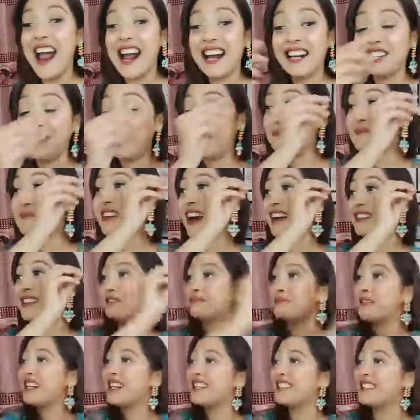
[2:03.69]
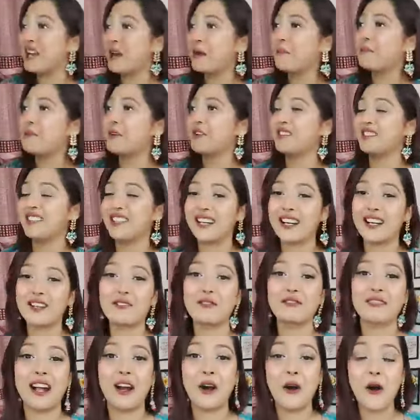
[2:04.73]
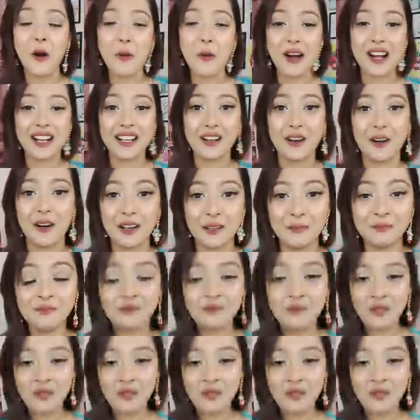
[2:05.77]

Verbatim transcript: একদম ডাস্টবিনে যে পড়ছে টিস্যুটা ও মাই গড